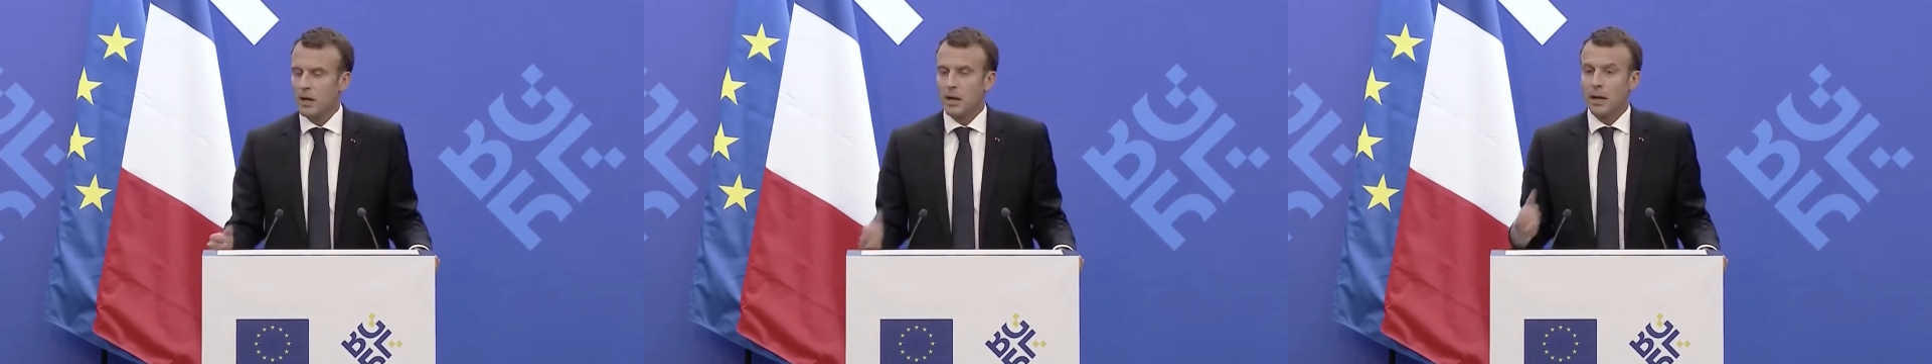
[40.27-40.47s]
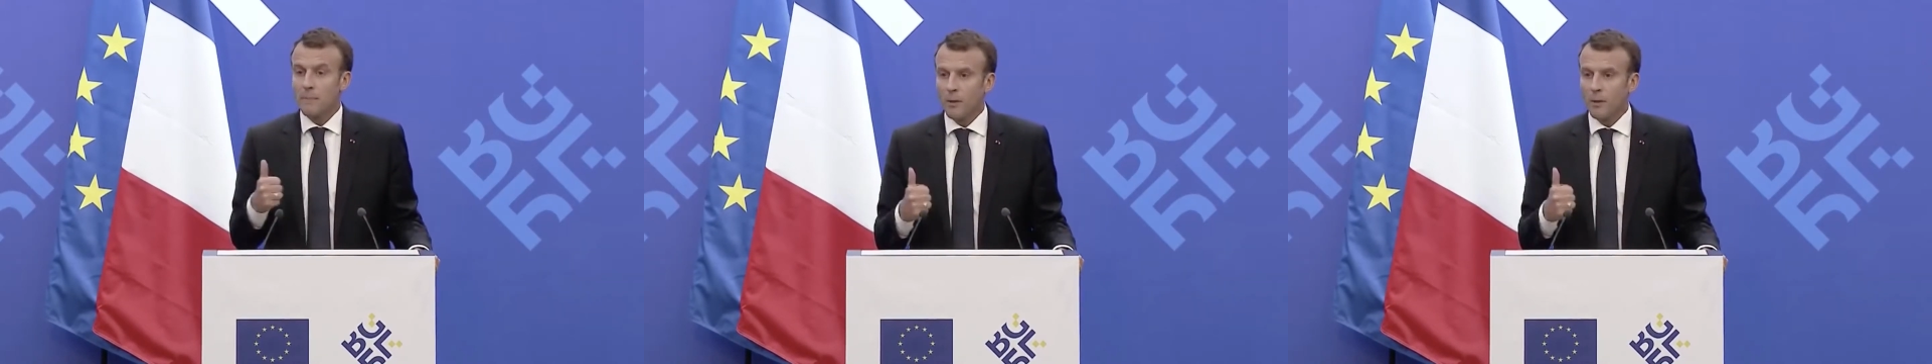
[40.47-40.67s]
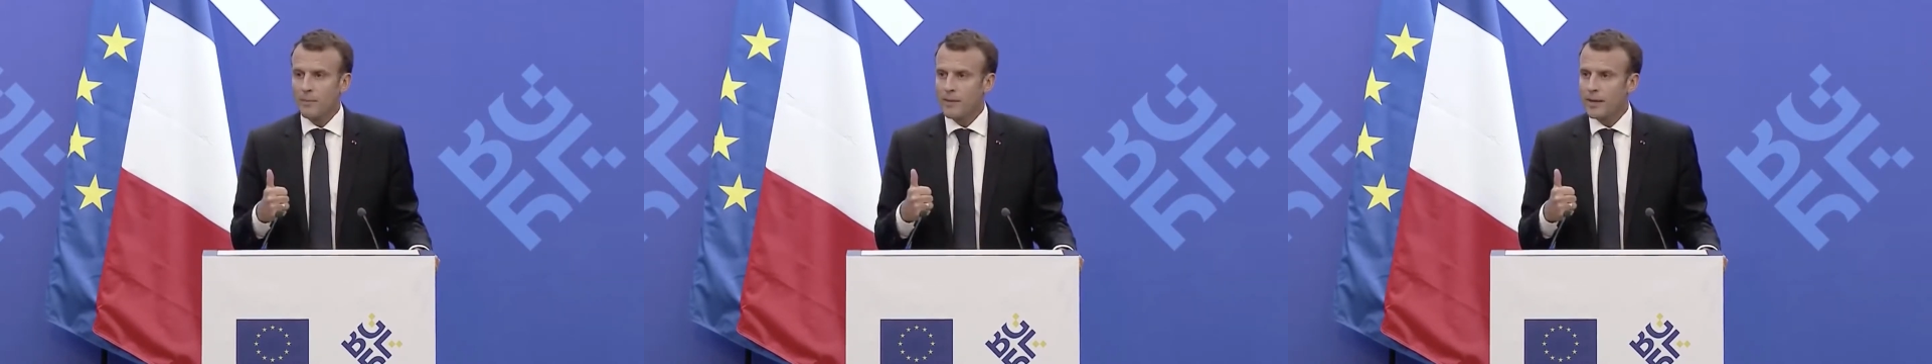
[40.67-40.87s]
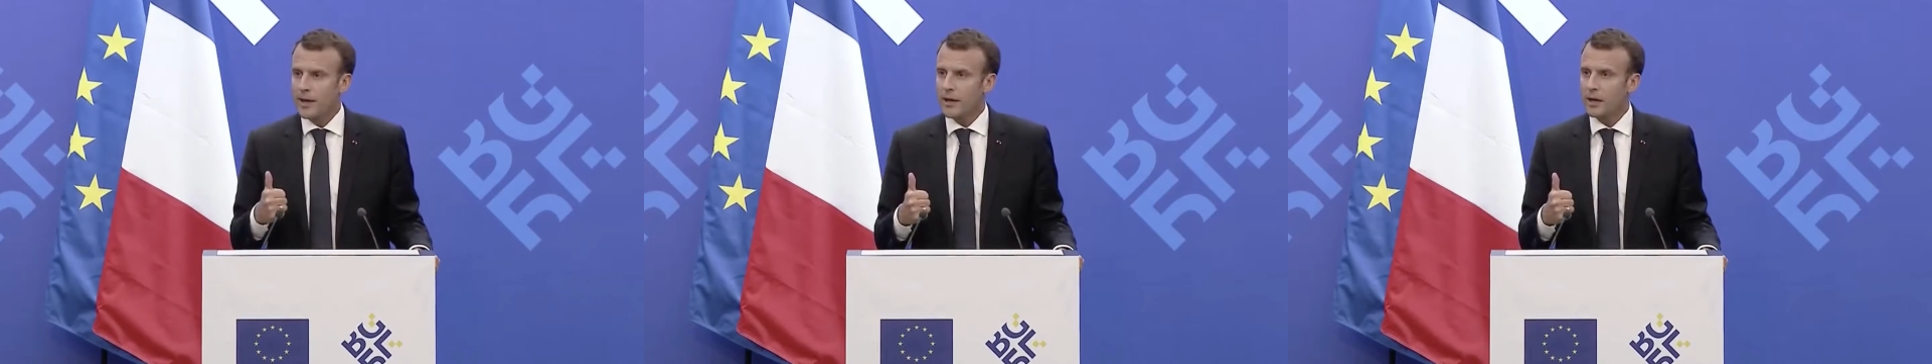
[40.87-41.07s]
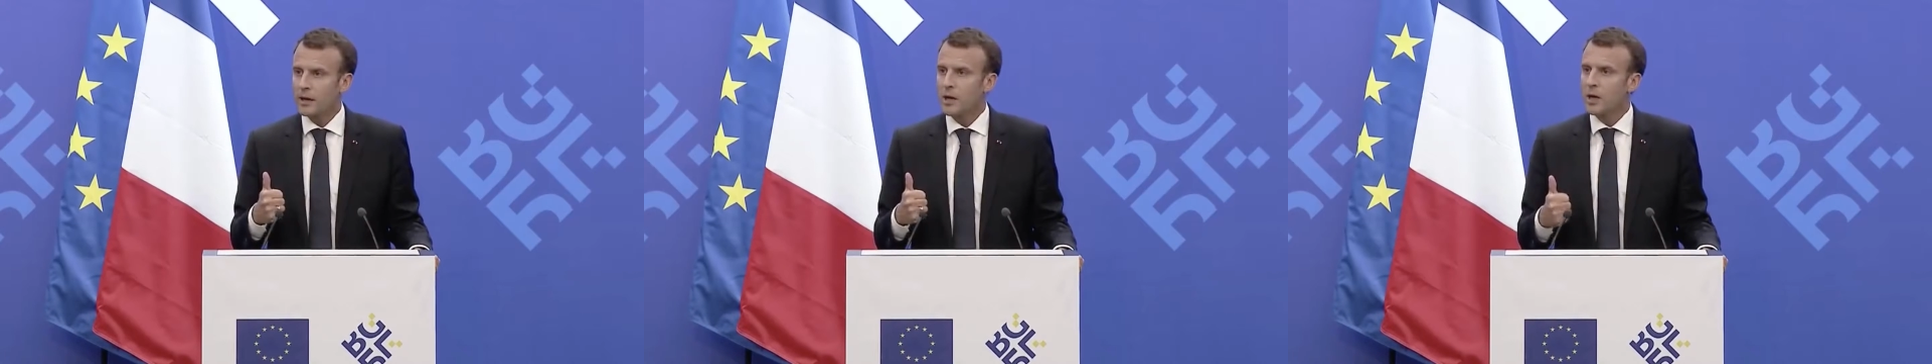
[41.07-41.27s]
La
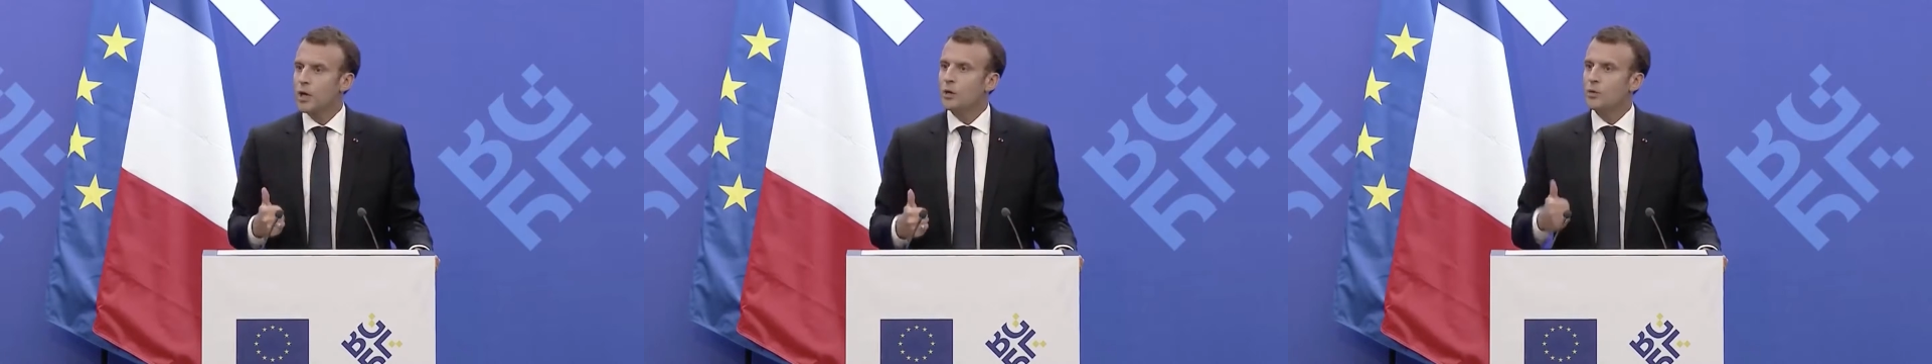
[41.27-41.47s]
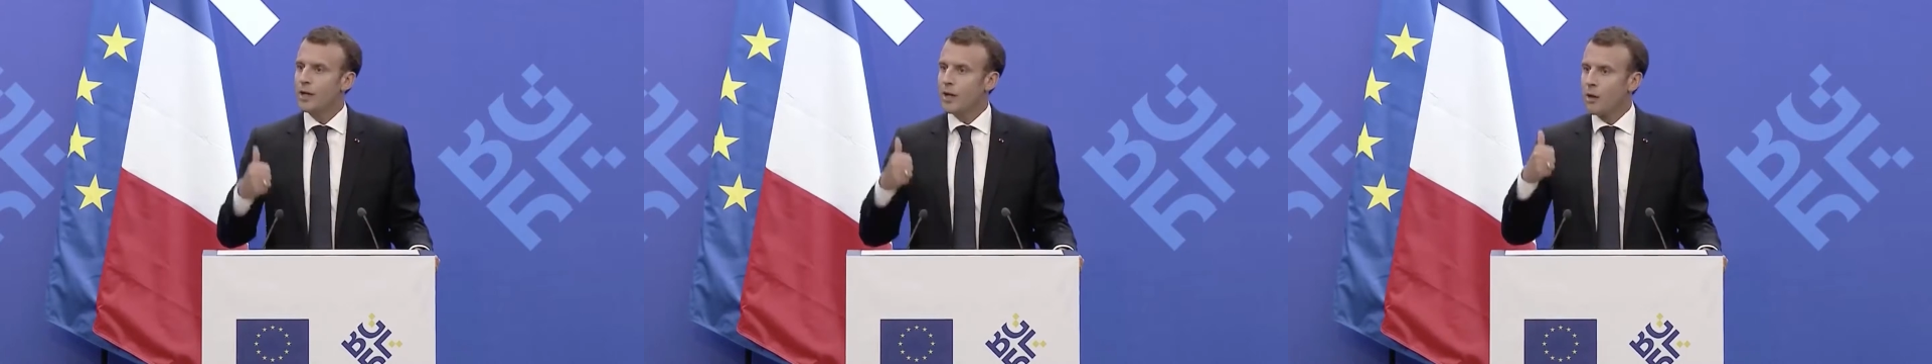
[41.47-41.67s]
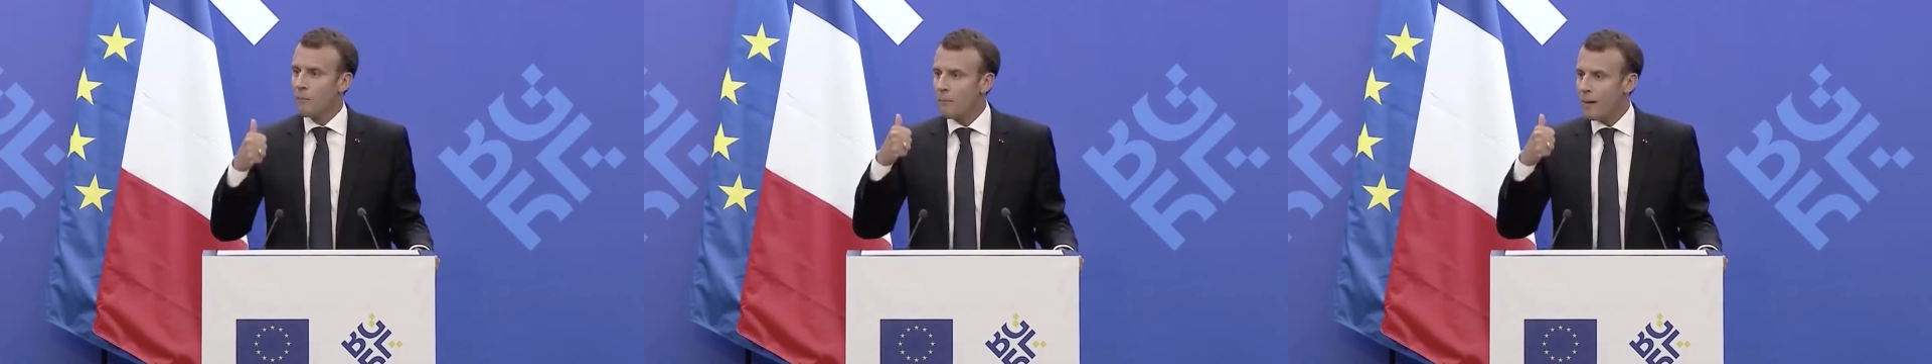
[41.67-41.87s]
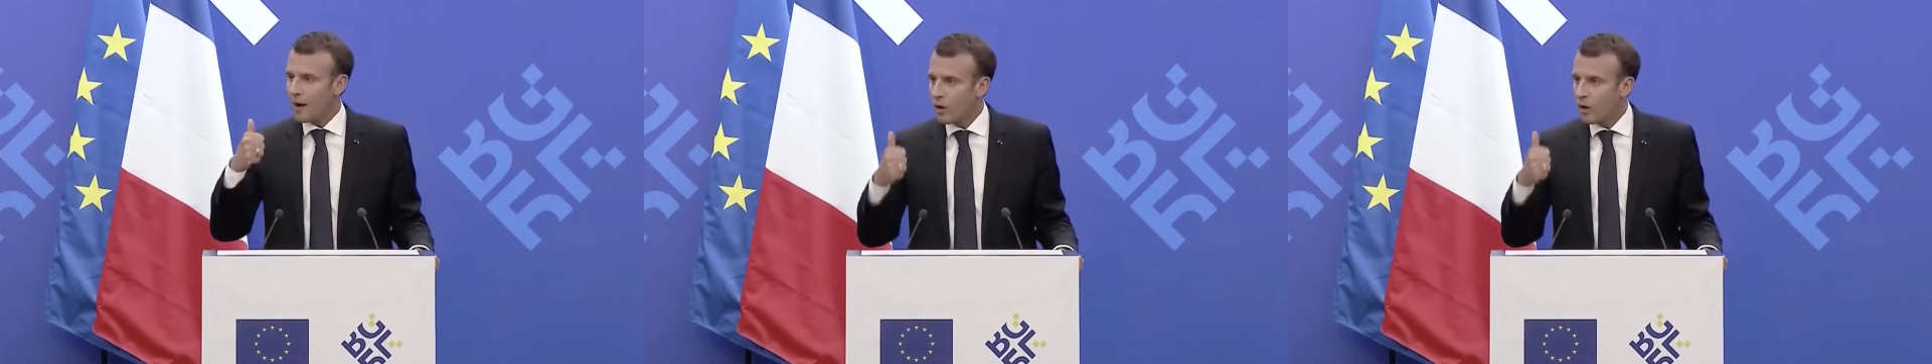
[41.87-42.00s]
première, nous n'allons pas